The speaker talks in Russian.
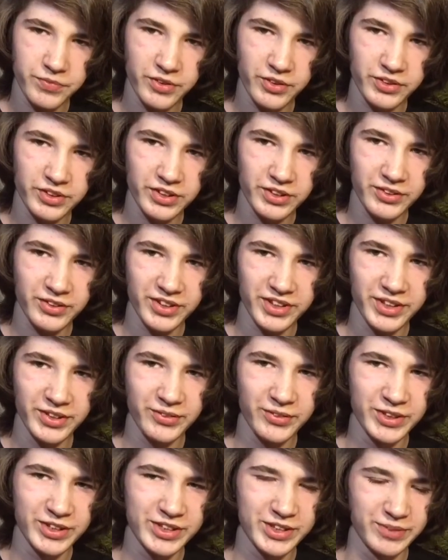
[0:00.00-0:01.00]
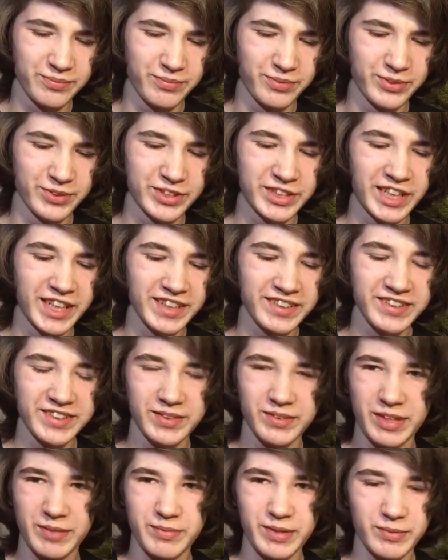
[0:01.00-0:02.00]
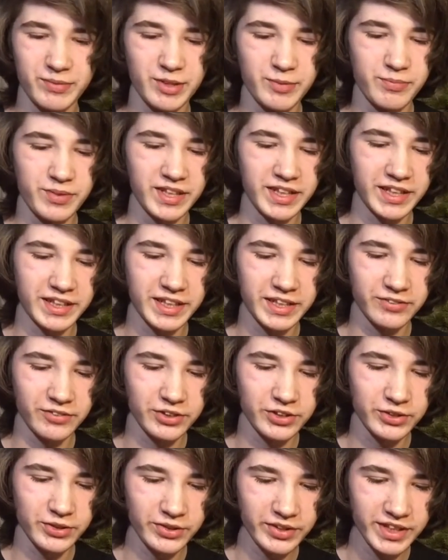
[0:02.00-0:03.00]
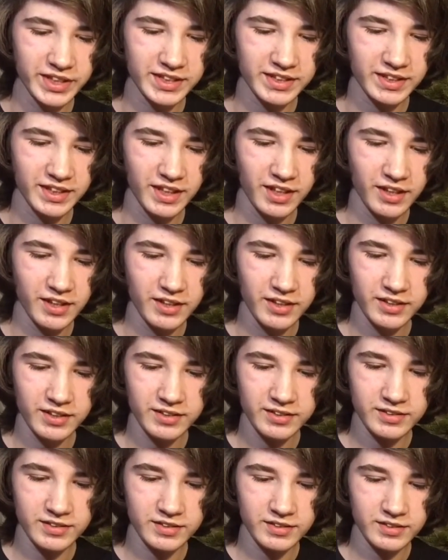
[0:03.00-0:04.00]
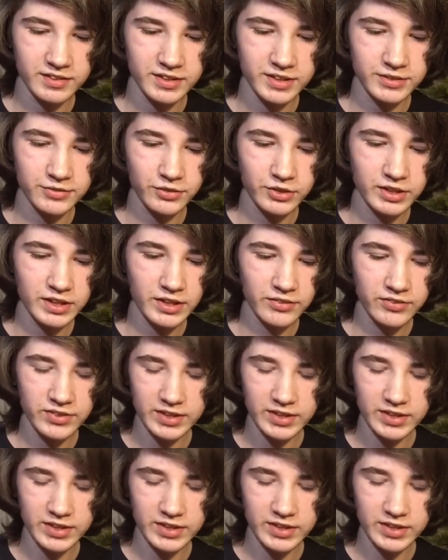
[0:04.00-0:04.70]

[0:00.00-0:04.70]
Он такой, ну ощупь ужасный, мне прям неприятно его трогать. Его надо